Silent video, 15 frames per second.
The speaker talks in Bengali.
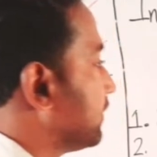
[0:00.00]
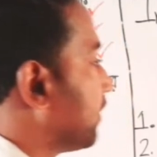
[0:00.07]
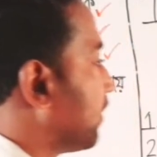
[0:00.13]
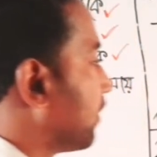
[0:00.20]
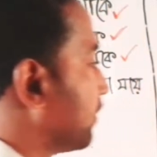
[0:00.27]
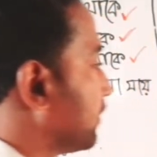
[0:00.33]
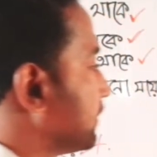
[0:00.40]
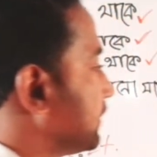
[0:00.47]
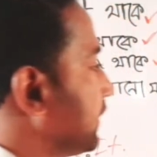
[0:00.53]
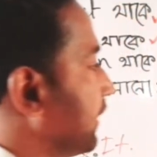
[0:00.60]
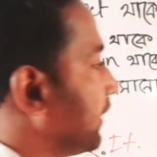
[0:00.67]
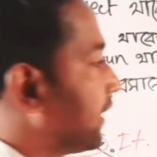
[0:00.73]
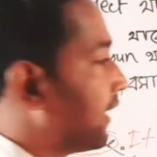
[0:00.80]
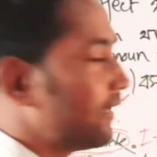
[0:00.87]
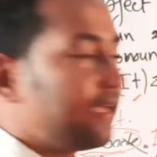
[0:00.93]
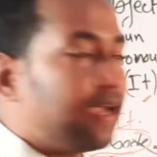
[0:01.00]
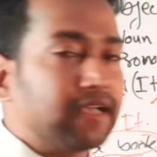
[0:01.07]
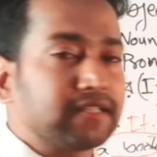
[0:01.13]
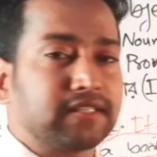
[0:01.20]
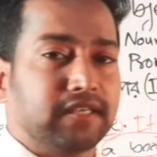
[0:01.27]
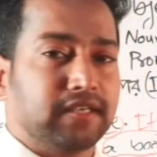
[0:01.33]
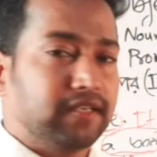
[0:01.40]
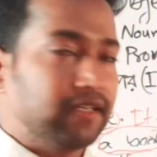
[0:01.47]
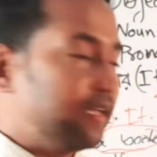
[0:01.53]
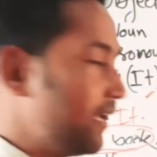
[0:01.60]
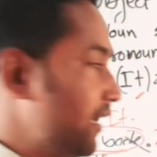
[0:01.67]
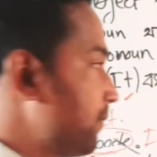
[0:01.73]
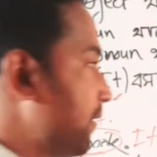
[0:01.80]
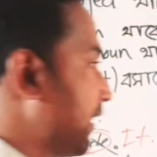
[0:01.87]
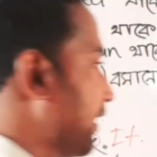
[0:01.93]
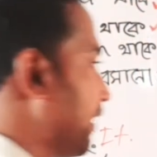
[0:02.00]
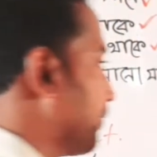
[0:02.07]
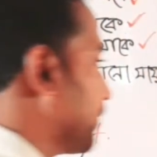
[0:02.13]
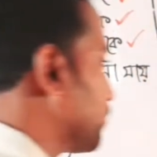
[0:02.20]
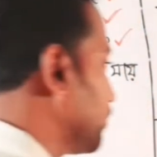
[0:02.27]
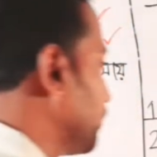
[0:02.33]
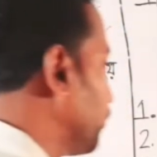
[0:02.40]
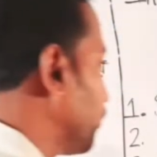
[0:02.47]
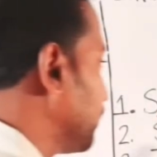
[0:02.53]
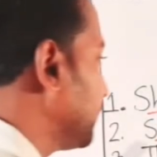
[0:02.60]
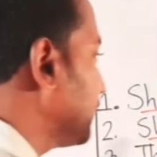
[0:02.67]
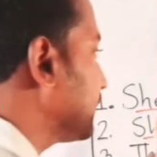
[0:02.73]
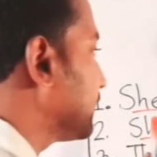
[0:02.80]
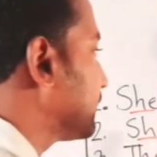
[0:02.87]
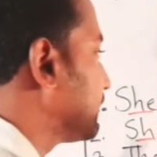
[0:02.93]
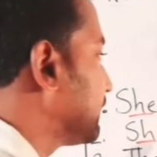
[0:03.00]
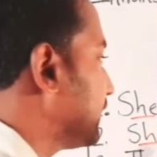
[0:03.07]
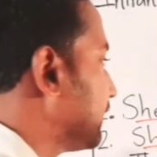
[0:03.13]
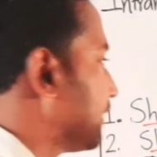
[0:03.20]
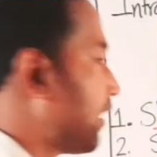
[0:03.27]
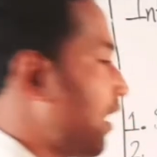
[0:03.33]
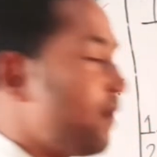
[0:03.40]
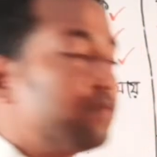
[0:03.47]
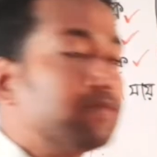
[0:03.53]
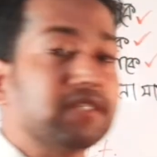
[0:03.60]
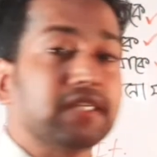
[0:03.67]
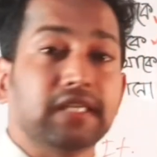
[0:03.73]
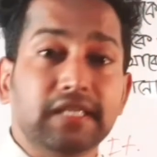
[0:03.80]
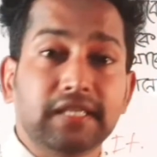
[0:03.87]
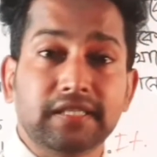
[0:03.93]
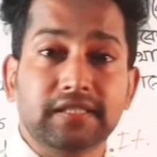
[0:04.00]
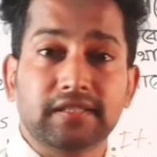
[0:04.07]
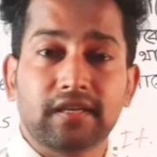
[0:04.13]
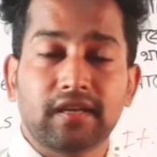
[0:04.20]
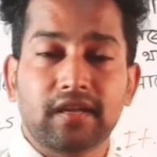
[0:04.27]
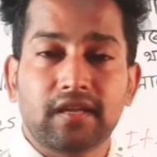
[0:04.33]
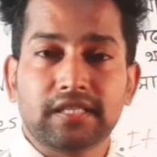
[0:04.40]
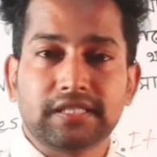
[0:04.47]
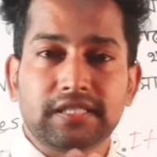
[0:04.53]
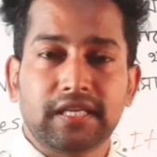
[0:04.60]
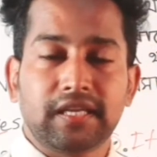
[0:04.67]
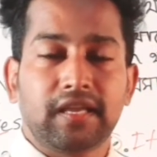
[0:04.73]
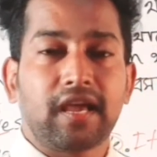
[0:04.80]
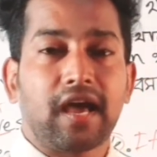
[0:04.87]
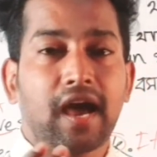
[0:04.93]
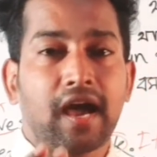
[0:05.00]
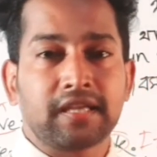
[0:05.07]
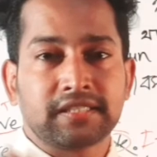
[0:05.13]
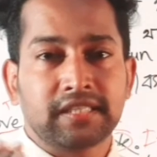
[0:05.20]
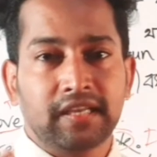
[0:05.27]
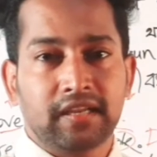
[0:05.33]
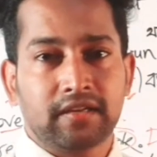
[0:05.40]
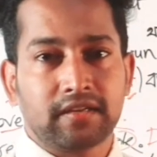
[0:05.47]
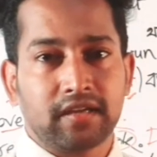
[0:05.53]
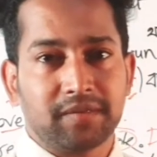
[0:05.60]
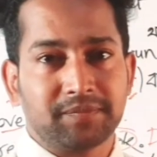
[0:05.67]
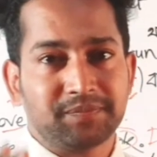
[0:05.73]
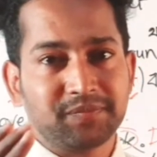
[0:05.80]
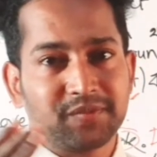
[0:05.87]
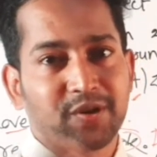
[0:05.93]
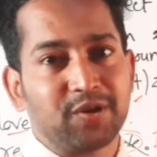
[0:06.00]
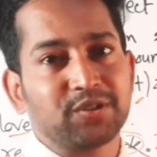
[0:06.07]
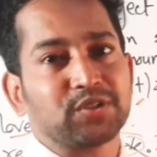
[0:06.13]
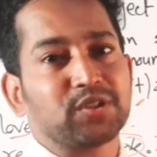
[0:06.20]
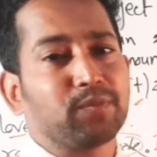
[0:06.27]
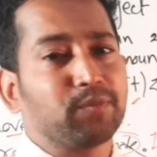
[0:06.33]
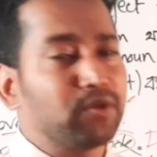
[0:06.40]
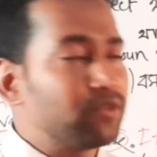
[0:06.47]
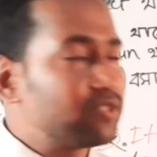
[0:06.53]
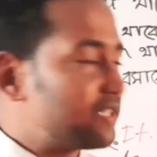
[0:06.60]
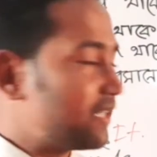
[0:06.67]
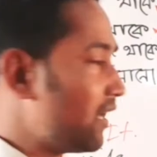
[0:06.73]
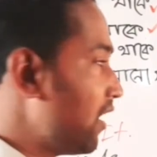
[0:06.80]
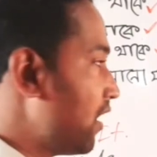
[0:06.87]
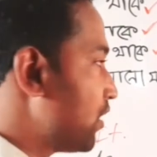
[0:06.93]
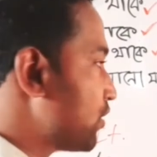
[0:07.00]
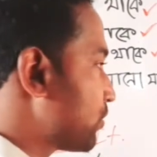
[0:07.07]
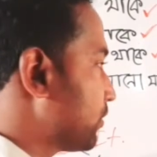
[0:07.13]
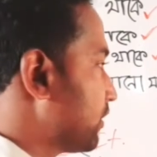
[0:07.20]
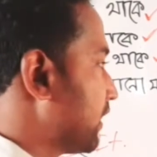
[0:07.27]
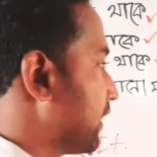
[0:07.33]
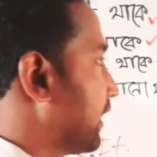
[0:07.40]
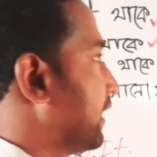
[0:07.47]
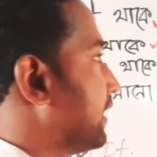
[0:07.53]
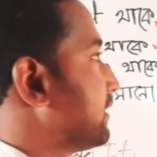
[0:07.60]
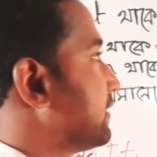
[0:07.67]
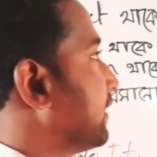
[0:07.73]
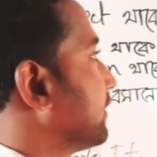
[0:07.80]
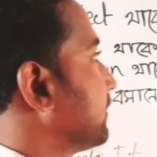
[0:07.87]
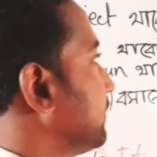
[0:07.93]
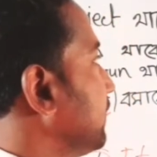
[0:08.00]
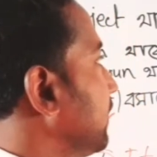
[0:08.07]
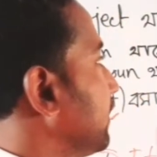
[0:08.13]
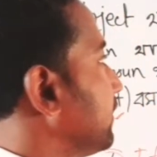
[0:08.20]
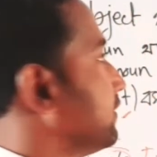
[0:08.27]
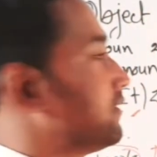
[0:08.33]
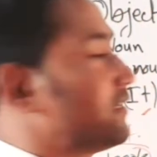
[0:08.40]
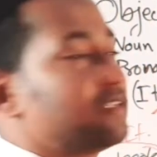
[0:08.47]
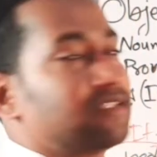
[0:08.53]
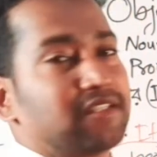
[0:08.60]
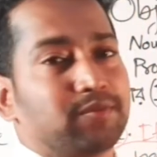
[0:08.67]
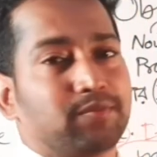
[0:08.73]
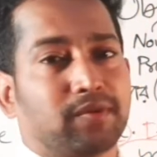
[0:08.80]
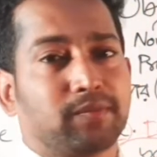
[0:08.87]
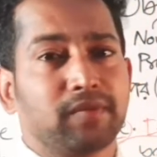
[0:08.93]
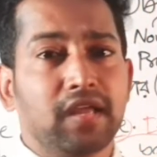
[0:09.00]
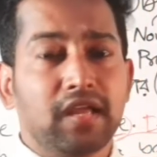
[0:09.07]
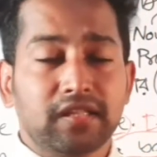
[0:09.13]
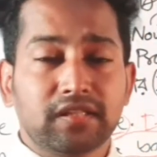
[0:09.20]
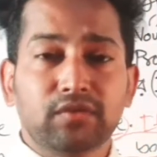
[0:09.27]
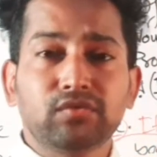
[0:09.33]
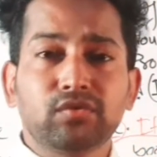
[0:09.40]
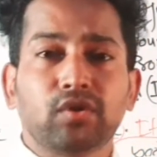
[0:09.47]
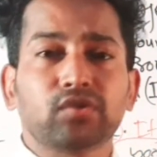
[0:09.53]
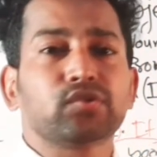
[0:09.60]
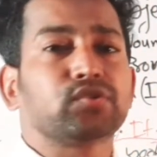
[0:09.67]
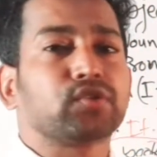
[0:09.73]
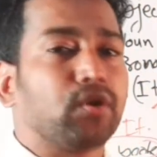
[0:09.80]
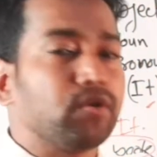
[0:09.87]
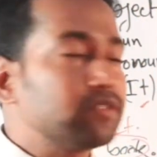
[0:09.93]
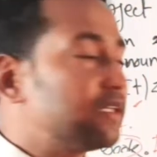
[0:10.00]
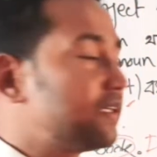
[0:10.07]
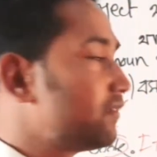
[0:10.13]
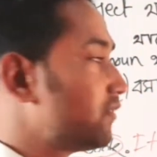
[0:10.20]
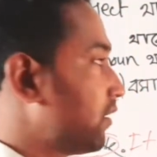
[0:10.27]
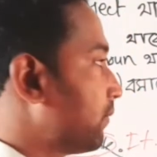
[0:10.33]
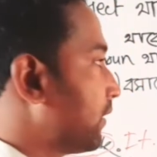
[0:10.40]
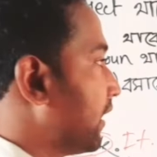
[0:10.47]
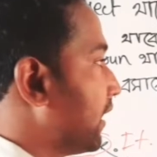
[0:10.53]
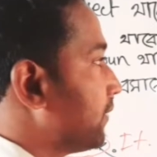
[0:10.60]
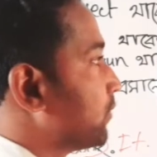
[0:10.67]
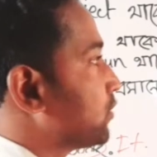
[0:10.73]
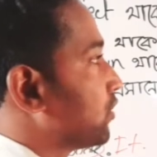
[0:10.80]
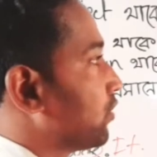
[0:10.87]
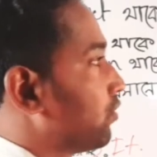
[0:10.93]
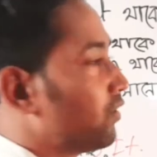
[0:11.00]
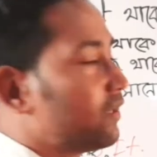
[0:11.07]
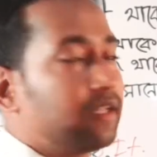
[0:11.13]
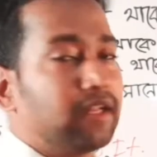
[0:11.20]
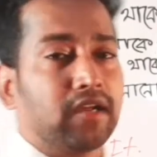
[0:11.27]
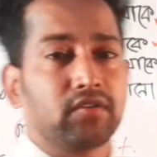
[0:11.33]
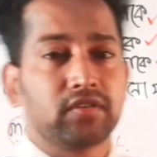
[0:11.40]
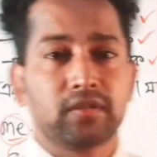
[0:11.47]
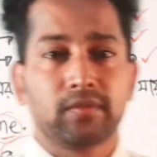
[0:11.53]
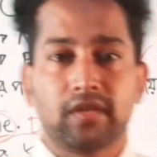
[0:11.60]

হিয়ার সে এখানে আসে এই বাক্যে আমরা যদি বলি শি কামস ইট সে আসে এটা অর্থ সম্পন্ন হচ্ছে না সুতরাং এটি একটি ইনট্রান্সিটিভ ভার্ব দেখুন কত সহজেই কিন্তু আমরা এই বিষয়গুলো ক্লিয়ার করতে